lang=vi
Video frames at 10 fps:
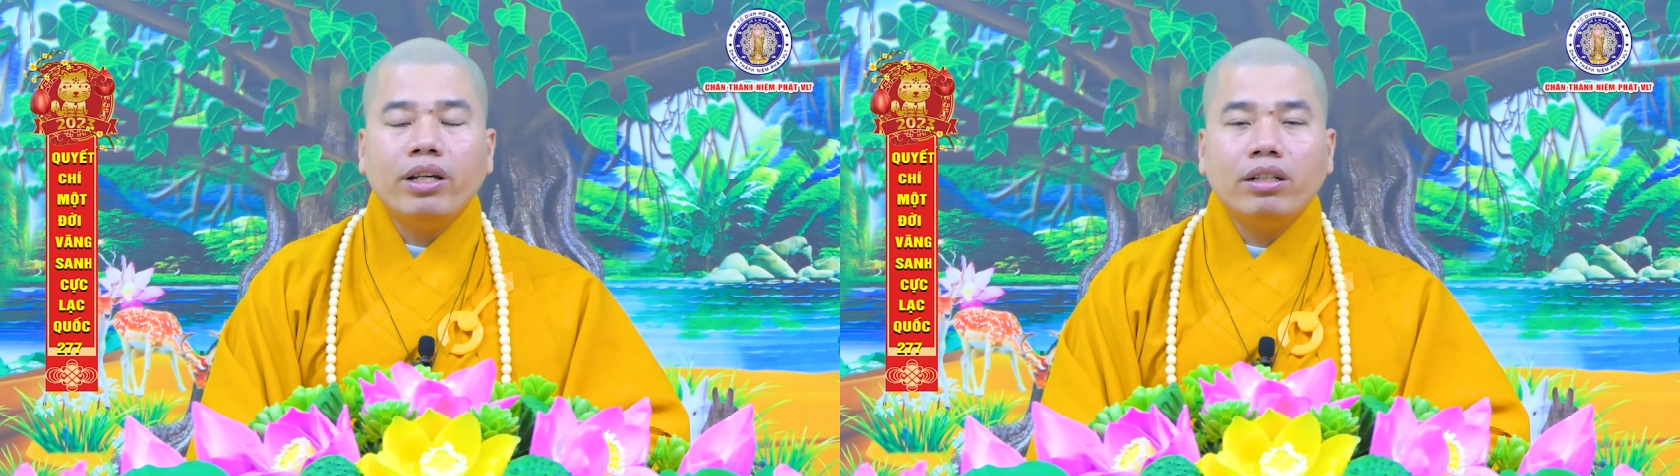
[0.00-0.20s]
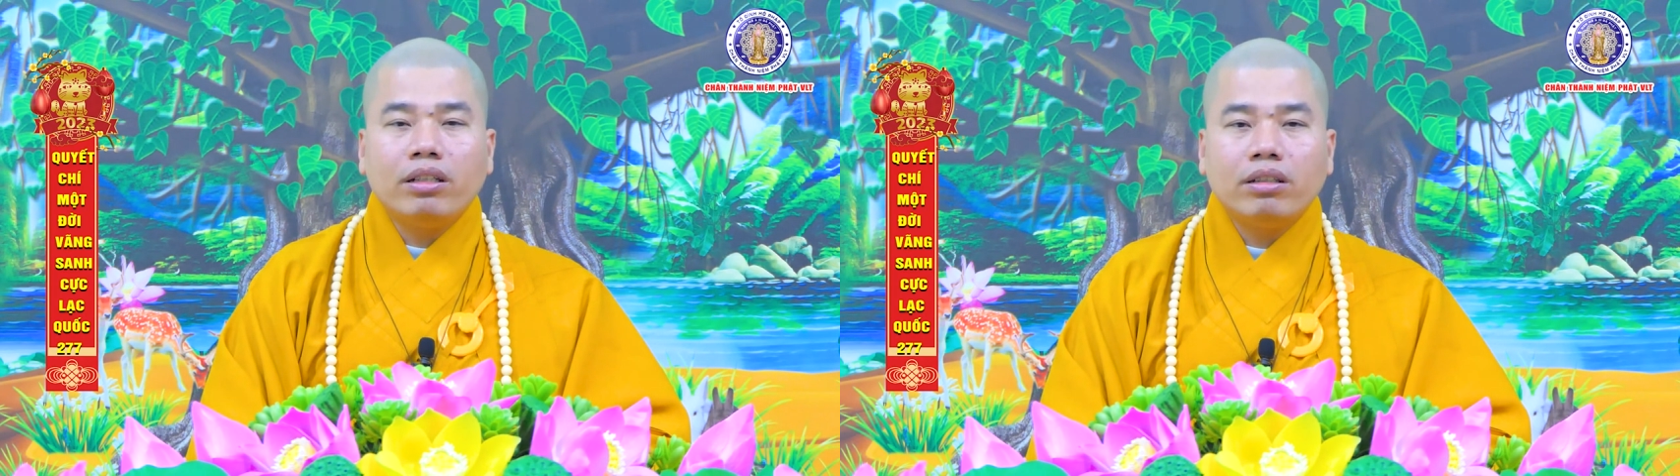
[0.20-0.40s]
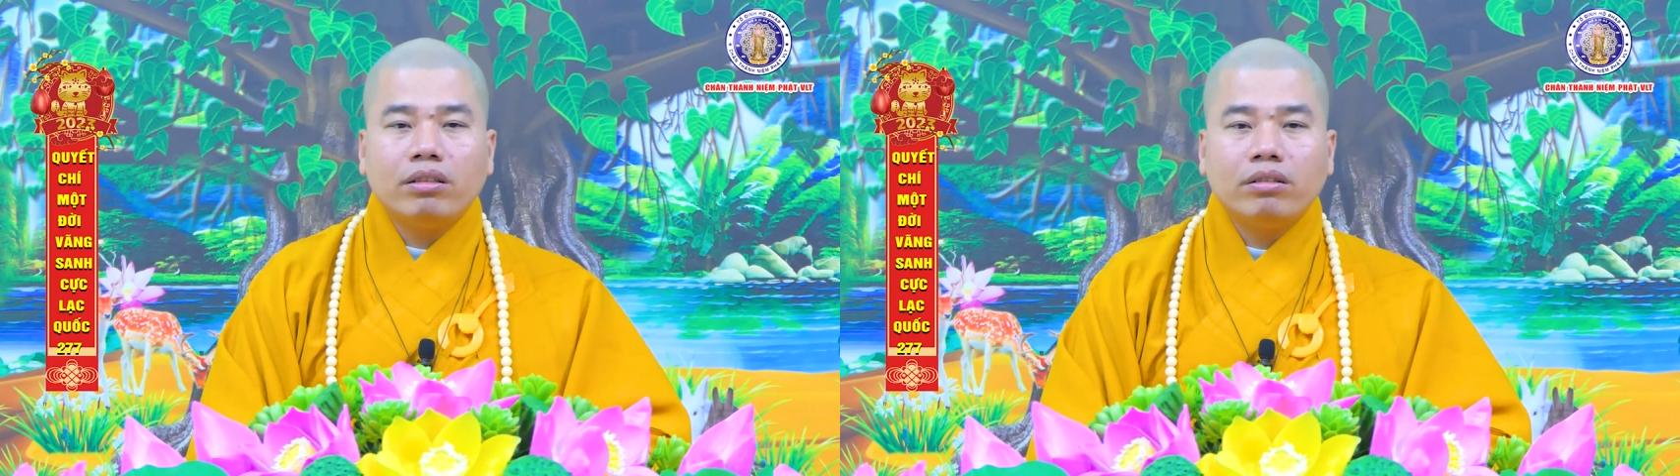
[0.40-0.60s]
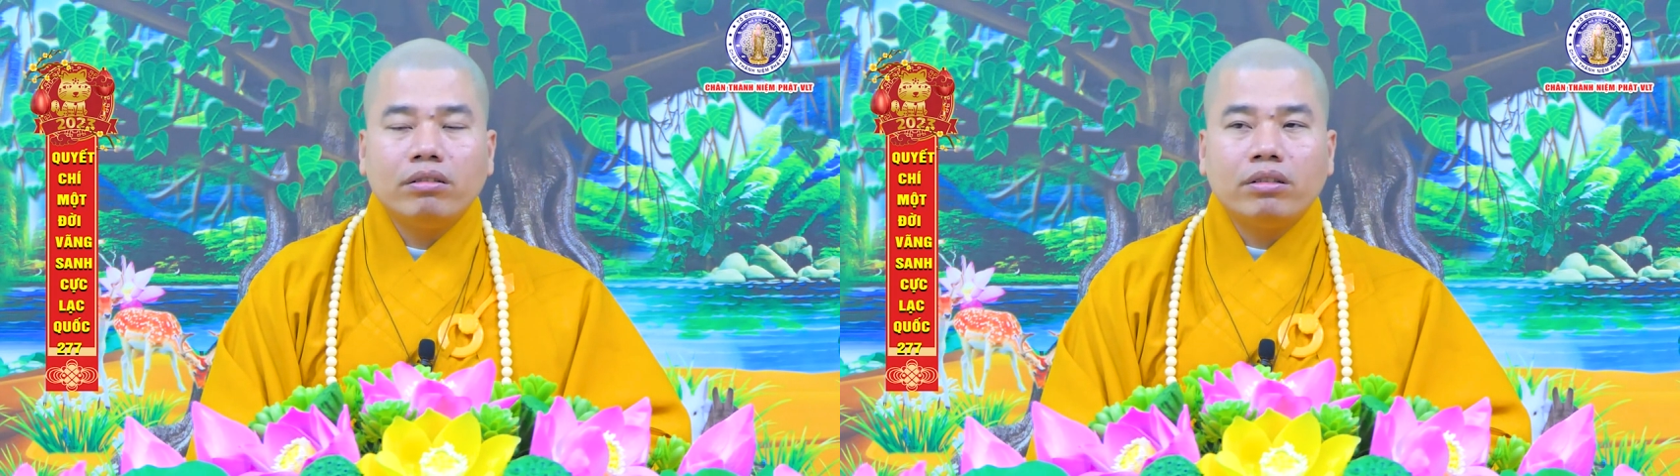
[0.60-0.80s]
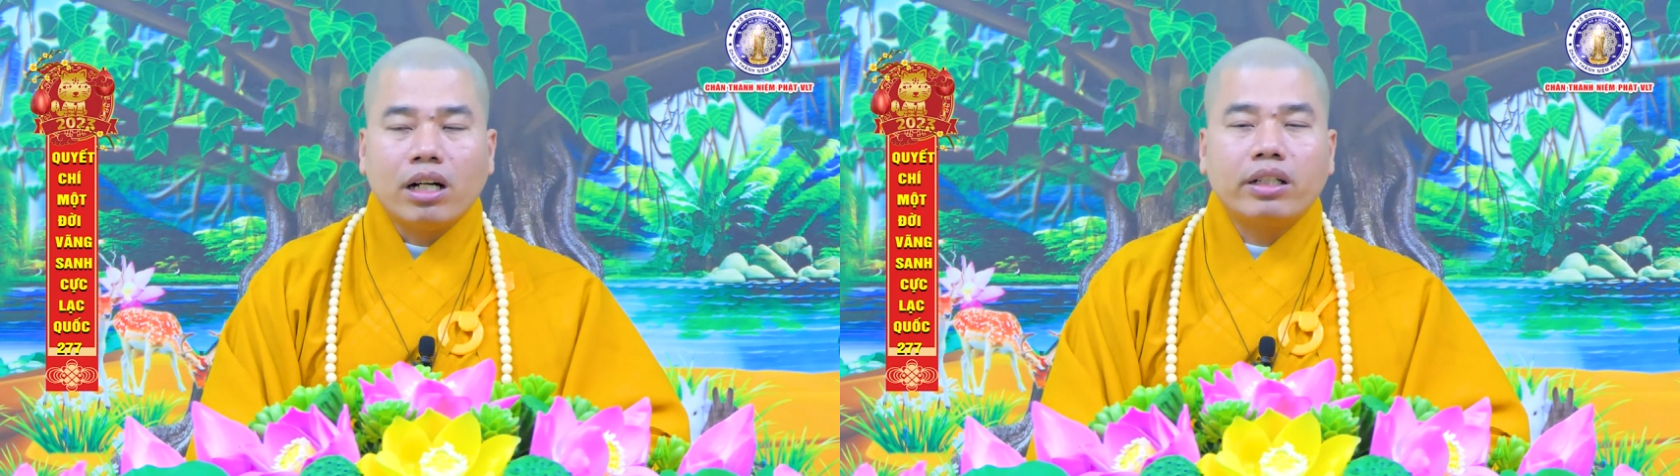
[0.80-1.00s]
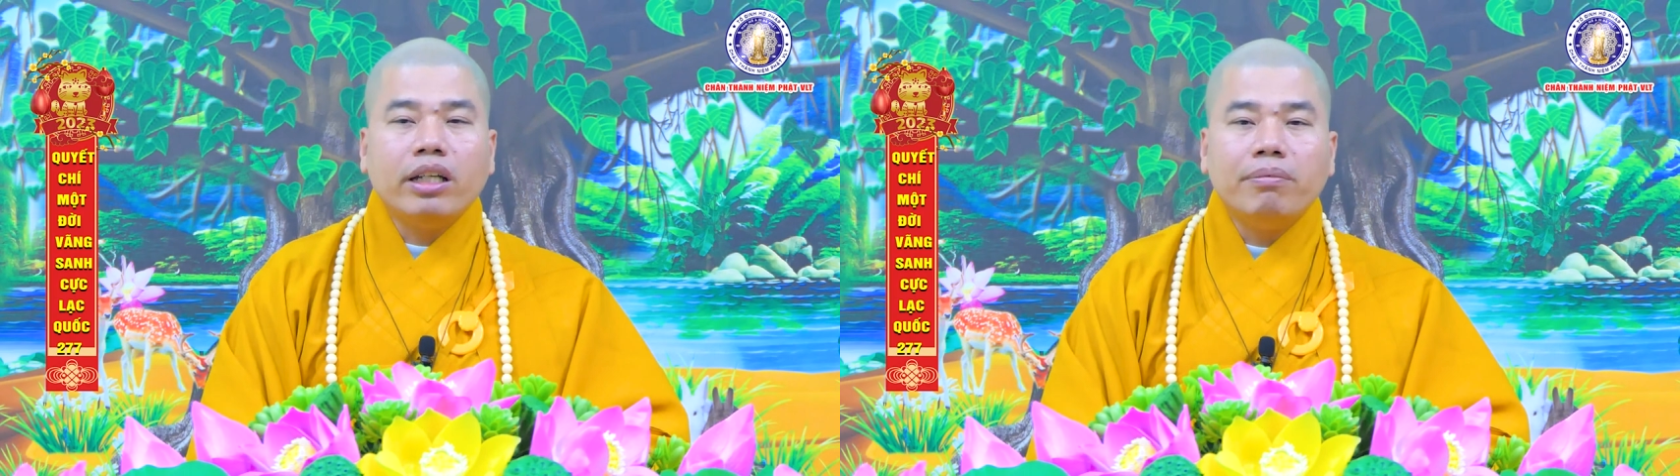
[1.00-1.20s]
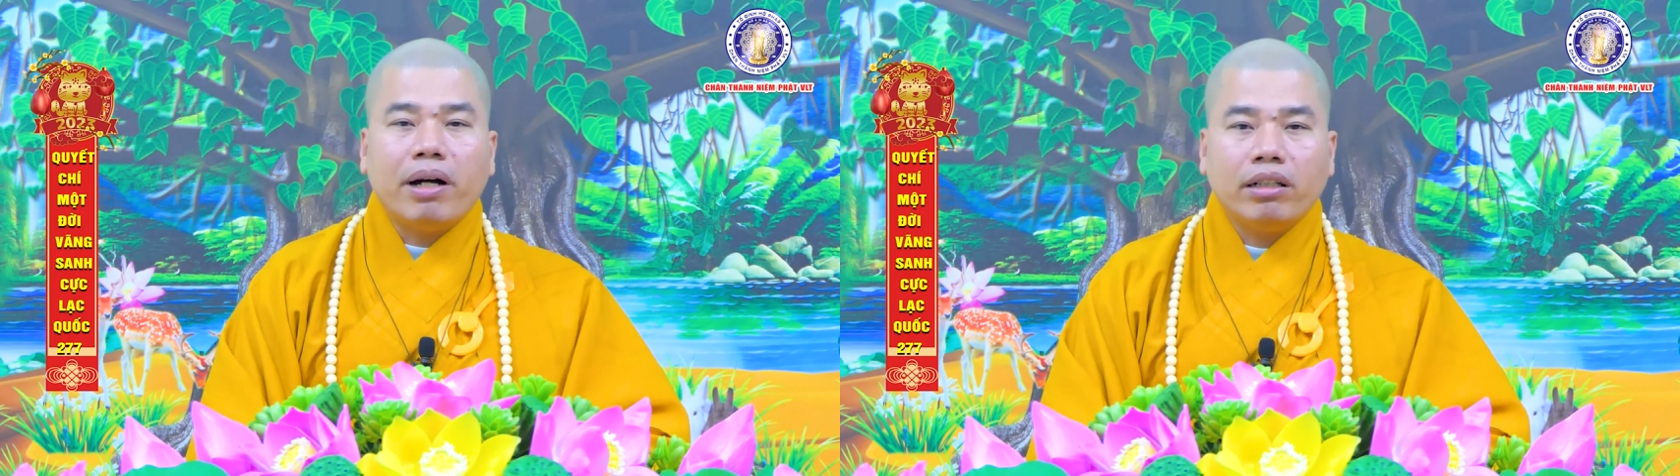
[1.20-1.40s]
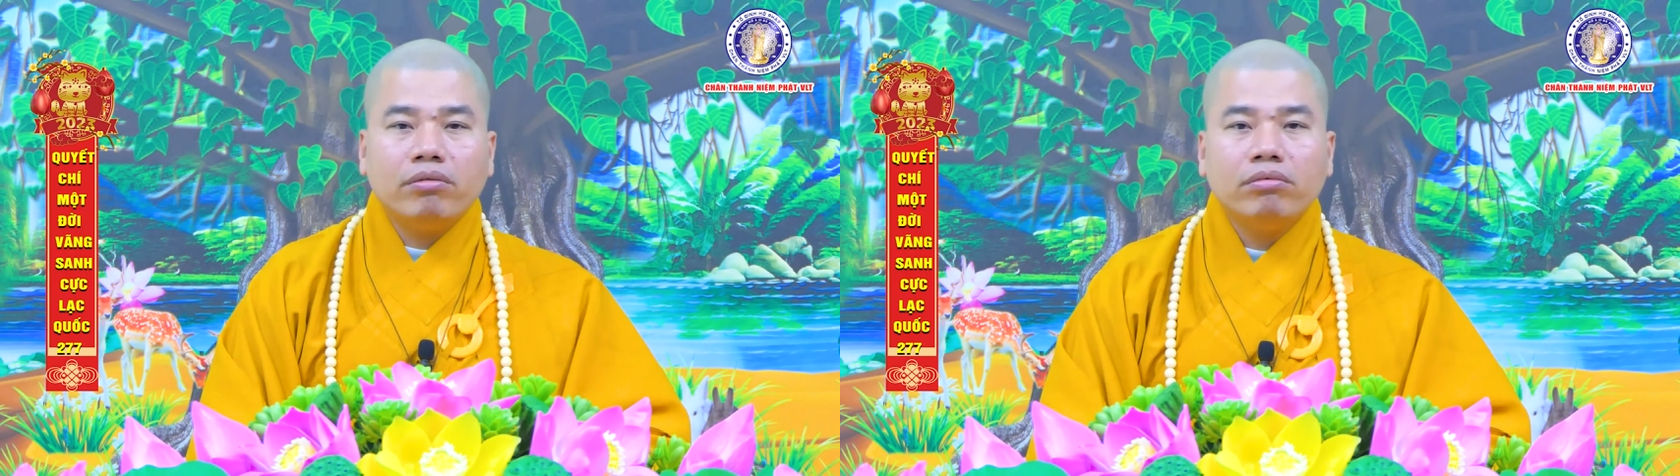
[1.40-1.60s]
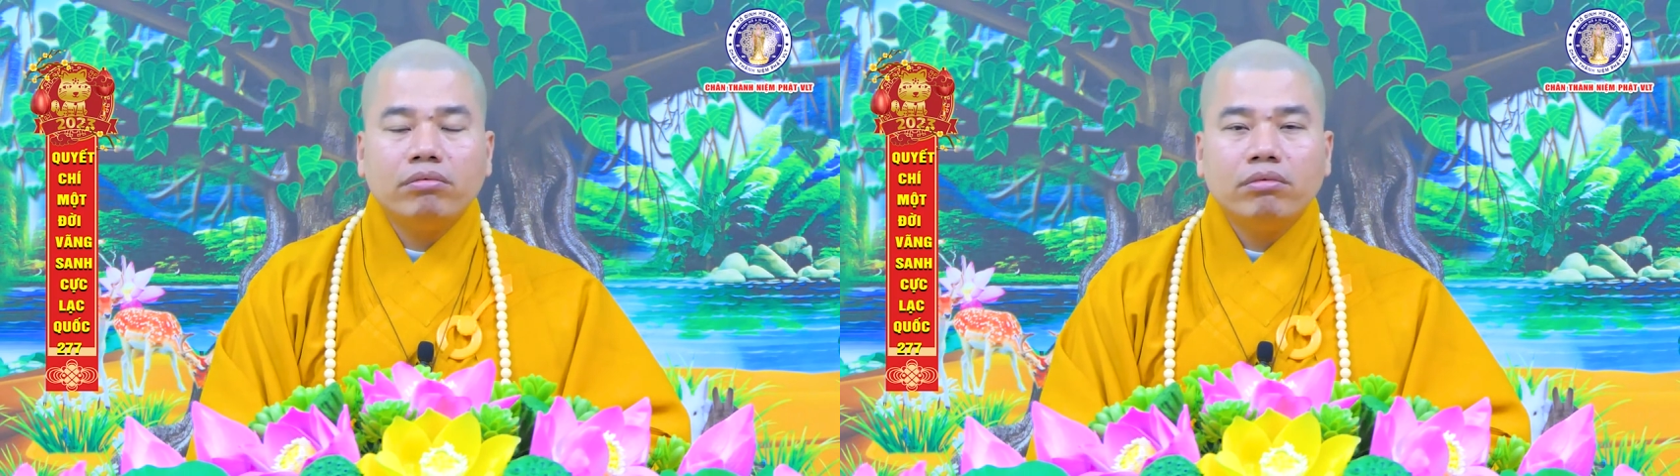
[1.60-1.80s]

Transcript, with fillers: nguyện cực kỳ mạnh